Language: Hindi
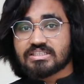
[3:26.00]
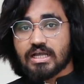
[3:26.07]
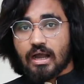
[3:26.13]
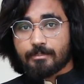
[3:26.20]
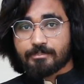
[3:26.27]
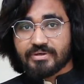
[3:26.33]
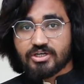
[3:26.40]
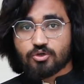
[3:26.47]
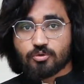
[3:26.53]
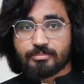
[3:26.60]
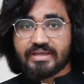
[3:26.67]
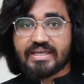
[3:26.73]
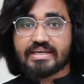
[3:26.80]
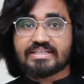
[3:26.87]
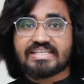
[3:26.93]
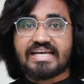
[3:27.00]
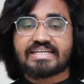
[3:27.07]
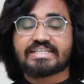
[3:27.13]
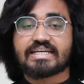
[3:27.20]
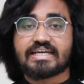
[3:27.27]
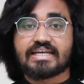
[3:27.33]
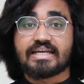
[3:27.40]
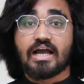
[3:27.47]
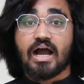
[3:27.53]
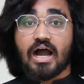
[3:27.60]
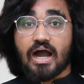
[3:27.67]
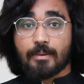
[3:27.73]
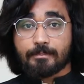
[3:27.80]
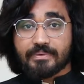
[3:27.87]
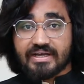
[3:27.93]
अपनी डोमेन सेट करें
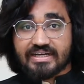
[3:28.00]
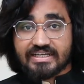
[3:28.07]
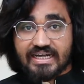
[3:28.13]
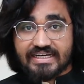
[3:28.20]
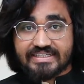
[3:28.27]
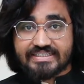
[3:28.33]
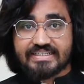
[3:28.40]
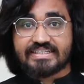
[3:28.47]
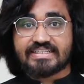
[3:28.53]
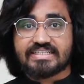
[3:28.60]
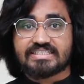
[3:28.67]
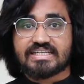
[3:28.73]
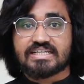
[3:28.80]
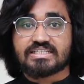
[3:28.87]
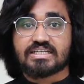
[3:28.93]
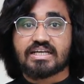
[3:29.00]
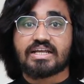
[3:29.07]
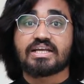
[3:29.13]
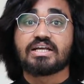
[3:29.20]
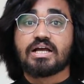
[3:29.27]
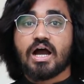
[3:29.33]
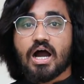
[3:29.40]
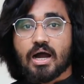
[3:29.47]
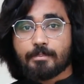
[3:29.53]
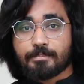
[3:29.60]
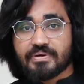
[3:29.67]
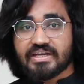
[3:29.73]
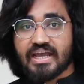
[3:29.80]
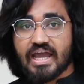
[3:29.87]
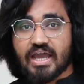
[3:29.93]
अपना क्राइटेरिया सेट करें
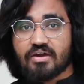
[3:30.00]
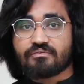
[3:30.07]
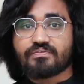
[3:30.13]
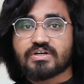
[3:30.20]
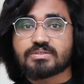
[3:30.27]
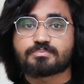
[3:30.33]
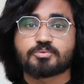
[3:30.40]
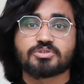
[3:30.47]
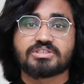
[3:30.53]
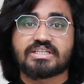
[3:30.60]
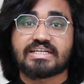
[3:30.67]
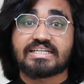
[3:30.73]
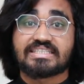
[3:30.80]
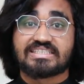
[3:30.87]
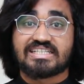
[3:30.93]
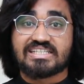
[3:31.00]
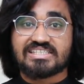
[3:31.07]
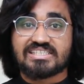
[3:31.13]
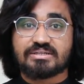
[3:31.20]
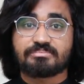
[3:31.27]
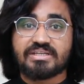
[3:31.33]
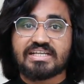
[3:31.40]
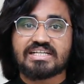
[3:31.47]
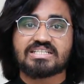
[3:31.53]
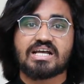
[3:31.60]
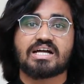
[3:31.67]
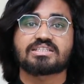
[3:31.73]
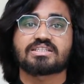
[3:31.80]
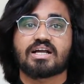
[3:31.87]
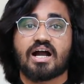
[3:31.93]
अपनी एफर्ट पुट करें दिलजमी के
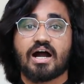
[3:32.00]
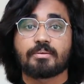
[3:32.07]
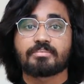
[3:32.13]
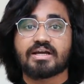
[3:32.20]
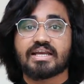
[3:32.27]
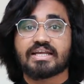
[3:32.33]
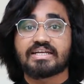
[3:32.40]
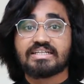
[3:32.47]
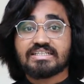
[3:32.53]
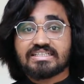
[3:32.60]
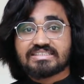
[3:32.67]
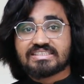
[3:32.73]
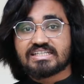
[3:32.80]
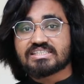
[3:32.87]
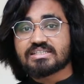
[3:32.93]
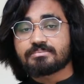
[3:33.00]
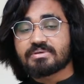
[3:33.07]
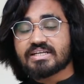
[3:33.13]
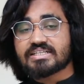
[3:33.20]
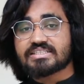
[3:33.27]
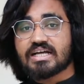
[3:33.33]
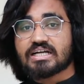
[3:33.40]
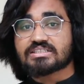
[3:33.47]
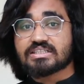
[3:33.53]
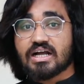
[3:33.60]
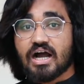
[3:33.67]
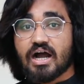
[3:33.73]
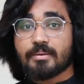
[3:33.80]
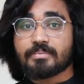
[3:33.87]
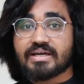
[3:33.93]
साथ काम करें दिलजमी के साथ
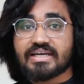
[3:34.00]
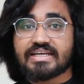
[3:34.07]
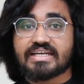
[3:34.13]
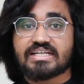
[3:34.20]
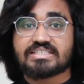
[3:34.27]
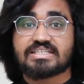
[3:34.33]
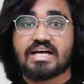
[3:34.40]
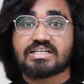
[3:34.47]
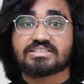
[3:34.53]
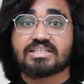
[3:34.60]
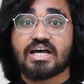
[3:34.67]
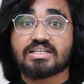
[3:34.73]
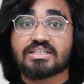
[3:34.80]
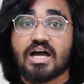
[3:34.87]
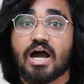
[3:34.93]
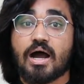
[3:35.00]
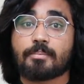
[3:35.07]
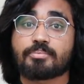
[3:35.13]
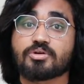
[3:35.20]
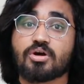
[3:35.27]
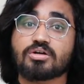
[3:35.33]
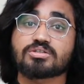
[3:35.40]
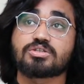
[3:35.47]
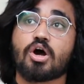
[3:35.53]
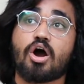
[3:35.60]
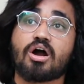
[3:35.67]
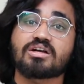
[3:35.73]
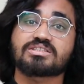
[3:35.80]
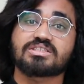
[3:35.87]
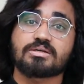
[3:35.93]
काम करने के साथ साथ आप लोग
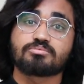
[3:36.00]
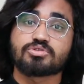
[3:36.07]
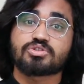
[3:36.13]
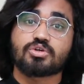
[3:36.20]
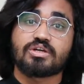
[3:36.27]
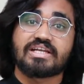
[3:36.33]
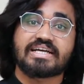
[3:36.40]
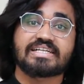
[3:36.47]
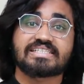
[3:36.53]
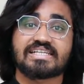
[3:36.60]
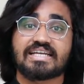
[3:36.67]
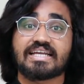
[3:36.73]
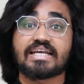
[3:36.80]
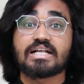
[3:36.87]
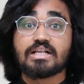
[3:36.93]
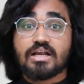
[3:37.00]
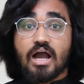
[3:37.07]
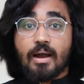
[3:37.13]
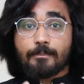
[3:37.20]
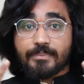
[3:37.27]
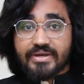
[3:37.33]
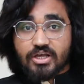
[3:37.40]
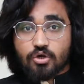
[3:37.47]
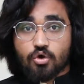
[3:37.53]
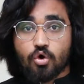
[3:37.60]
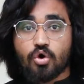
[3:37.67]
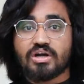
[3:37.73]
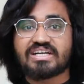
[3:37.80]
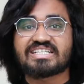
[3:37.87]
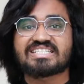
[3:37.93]
लॉन्ग टर्म उसको लेके चलें अपने
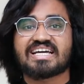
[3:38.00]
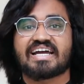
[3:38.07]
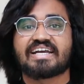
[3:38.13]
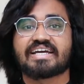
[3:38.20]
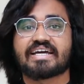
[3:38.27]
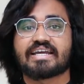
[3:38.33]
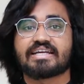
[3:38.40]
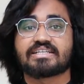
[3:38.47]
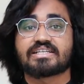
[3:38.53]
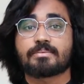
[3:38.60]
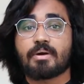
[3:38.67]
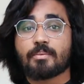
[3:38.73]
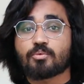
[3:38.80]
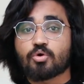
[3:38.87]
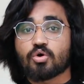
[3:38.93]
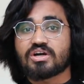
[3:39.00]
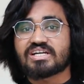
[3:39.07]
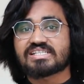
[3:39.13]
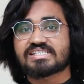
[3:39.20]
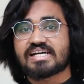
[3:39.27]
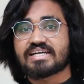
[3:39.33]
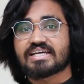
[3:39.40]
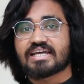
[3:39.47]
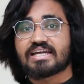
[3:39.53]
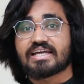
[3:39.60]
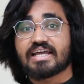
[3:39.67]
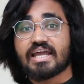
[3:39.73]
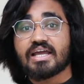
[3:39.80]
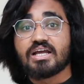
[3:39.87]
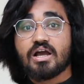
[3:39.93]
गोल डिसाइड करें जब आप गोल डिसाइड कर
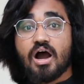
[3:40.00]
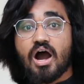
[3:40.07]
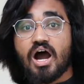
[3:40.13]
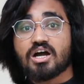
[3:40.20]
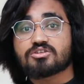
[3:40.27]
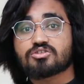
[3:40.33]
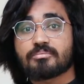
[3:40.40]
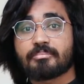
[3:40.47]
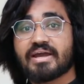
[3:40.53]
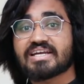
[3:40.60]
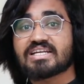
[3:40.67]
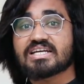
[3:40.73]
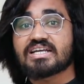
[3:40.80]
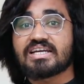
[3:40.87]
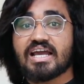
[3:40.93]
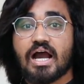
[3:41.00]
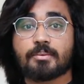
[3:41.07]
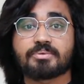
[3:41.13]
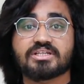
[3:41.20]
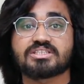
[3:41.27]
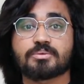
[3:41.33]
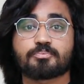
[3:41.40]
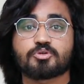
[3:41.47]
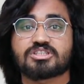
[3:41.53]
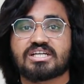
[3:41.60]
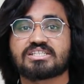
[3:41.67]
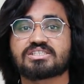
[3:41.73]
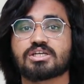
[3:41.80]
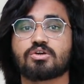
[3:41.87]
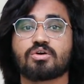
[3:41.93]
लेंगे ऑटोमेटिकली आपके अंदर
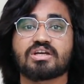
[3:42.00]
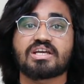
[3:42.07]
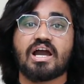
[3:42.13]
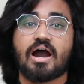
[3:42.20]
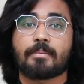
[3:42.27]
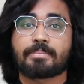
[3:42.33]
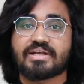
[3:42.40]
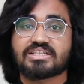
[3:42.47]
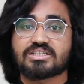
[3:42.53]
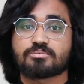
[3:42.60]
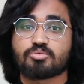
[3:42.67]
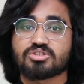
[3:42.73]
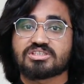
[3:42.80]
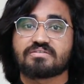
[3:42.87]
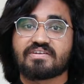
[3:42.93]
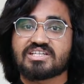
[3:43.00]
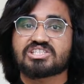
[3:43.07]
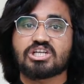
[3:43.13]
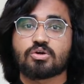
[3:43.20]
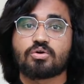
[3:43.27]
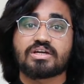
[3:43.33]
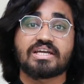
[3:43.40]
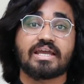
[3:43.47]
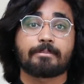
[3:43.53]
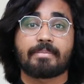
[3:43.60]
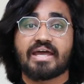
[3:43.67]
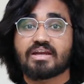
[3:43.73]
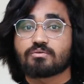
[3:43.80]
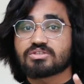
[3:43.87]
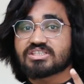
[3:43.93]
पोटेंशियल होगी आपके अंदर मोटिवेशन होगी कि
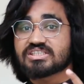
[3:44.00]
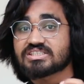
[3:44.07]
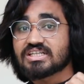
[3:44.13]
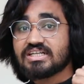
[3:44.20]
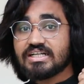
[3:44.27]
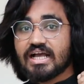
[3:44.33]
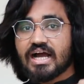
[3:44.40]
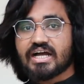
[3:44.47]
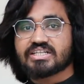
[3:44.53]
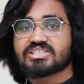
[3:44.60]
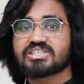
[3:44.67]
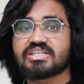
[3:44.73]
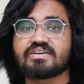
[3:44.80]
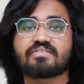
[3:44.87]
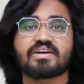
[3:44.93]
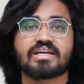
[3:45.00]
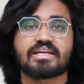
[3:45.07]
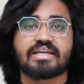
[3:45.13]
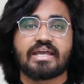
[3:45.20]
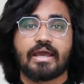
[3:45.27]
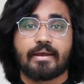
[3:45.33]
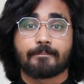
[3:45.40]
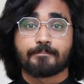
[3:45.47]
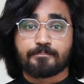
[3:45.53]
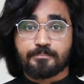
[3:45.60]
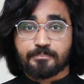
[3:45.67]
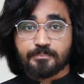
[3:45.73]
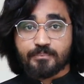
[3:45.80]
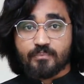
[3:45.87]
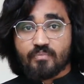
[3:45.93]
मैंने वो चीज़ अचीव करनी है
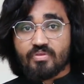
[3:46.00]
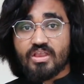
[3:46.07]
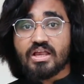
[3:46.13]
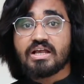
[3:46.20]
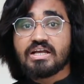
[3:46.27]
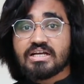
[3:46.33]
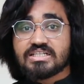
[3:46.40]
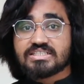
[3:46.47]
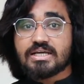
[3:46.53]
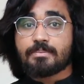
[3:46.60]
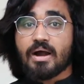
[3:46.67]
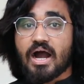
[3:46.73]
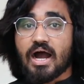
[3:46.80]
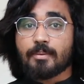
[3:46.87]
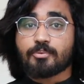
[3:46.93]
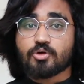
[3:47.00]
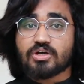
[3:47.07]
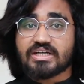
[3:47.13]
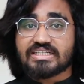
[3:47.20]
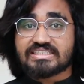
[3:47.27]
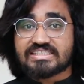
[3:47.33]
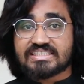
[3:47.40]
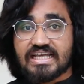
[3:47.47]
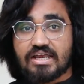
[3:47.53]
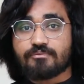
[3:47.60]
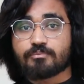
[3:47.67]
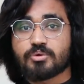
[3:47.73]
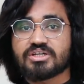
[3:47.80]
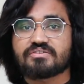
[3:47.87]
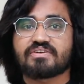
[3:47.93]
जब आप लोगों के अंदर
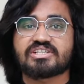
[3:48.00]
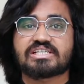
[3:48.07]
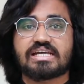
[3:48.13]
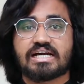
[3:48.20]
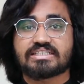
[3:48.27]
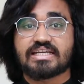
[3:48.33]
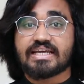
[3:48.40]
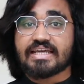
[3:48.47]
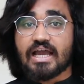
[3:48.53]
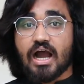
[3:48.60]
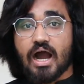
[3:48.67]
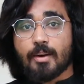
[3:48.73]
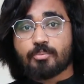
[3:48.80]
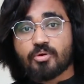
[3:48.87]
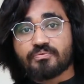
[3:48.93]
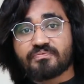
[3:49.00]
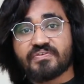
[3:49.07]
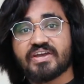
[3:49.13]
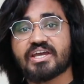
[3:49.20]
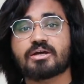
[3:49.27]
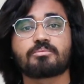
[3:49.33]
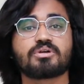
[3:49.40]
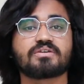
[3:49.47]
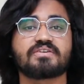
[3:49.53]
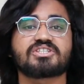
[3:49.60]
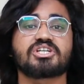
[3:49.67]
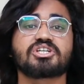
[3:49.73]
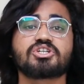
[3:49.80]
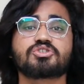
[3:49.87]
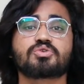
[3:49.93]
सेल्फ मोटिवेशन आ जाएगी आपको फेक
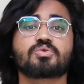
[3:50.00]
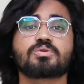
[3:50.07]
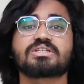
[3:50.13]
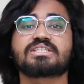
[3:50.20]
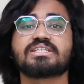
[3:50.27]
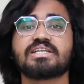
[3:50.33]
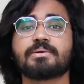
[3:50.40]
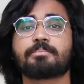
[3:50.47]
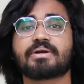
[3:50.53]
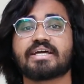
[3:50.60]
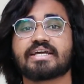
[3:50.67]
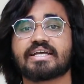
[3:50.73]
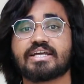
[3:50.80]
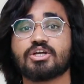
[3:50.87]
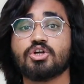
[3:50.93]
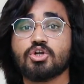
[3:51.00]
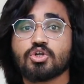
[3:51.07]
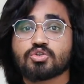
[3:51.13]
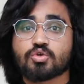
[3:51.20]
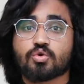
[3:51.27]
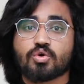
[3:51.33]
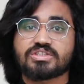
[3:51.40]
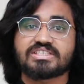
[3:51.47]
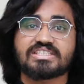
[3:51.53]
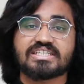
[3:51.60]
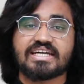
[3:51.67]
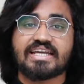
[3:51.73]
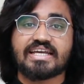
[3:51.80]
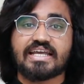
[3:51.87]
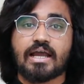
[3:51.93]
मोटिवेशन की जरूरत ही नहीं पड़ेगी तो कोशिश
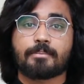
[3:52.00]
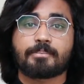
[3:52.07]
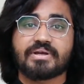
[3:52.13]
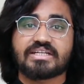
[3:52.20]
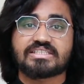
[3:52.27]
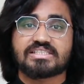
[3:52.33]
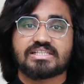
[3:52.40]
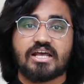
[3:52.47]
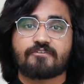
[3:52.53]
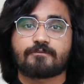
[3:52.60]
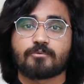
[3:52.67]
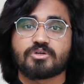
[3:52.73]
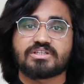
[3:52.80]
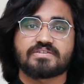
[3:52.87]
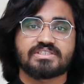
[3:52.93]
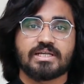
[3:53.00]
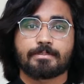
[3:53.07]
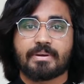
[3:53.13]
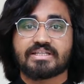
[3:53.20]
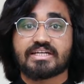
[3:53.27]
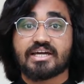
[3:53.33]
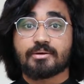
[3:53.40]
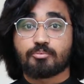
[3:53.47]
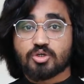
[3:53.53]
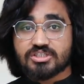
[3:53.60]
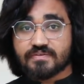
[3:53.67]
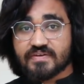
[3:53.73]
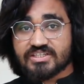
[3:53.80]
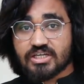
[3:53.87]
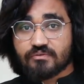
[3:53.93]
करें कि अपने अंदर सेल्फ मोटिवेशन पैदा करें
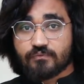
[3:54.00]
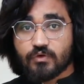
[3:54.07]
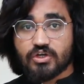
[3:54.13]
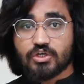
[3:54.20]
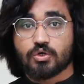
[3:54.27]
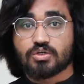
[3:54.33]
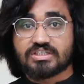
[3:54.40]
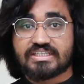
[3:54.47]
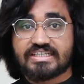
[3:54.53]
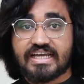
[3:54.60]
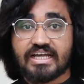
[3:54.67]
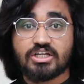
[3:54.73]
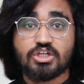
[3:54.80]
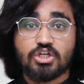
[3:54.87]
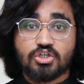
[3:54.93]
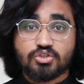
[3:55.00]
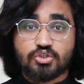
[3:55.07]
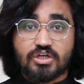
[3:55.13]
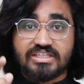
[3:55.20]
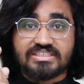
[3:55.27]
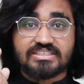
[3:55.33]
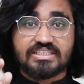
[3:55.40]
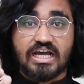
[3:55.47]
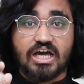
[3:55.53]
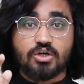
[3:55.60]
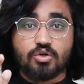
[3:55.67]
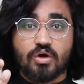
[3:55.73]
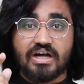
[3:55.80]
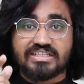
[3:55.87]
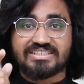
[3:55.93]
मोटिवेशन वही होती है जो इंसान
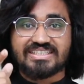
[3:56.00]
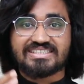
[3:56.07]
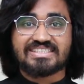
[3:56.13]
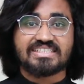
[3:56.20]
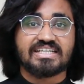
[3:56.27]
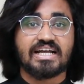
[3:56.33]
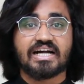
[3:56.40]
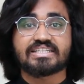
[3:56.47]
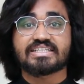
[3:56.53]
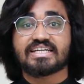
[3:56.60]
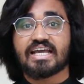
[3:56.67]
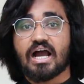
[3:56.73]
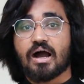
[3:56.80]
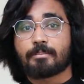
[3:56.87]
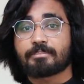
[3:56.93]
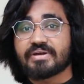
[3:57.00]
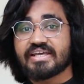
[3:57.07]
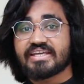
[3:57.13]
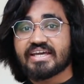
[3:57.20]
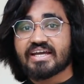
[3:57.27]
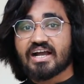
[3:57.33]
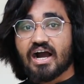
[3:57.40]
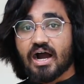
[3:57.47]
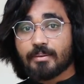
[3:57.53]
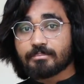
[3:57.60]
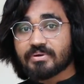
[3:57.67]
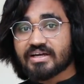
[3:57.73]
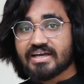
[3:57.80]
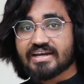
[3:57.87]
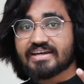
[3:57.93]
को अंदर से जगा दे कि आपने ये काम
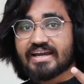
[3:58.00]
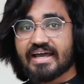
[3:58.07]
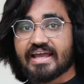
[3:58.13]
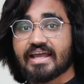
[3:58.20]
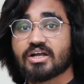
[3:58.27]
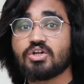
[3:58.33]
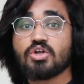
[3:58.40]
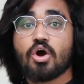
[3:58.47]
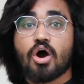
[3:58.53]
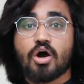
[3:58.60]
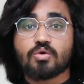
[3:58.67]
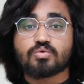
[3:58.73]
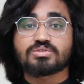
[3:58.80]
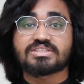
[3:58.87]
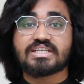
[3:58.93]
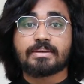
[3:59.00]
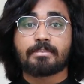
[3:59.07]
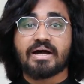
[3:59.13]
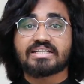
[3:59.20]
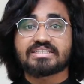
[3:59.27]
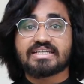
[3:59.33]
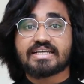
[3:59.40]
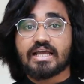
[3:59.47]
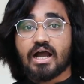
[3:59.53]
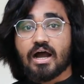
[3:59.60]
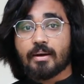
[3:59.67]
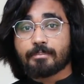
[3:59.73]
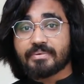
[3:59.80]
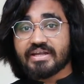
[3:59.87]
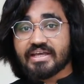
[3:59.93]
करना है और उसके बाद ये कि
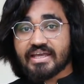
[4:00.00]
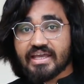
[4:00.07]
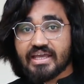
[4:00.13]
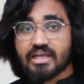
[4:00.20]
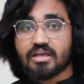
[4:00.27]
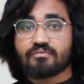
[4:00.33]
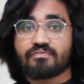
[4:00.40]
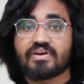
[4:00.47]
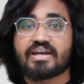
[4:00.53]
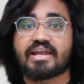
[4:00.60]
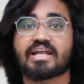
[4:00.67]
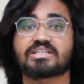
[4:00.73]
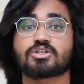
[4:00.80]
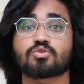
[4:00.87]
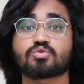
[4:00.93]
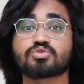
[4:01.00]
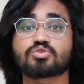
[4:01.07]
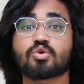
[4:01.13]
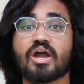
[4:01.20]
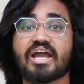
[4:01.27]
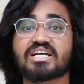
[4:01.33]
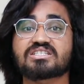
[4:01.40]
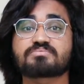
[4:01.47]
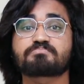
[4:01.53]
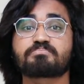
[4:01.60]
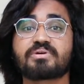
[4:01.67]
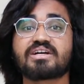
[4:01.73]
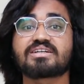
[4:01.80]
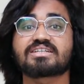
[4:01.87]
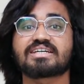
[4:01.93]
आपने एक ही फील्ड के अंदर खुद को
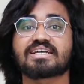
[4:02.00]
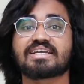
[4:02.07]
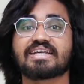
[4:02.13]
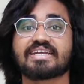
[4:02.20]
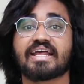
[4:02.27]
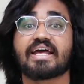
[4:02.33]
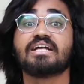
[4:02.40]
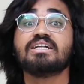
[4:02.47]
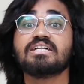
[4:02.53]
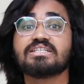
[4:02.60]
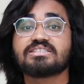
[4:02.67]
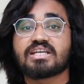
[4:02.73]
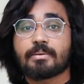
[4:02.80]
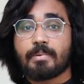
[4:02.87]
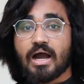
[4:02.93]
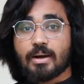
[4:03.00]
एक्सपर्ट कर लेना है जब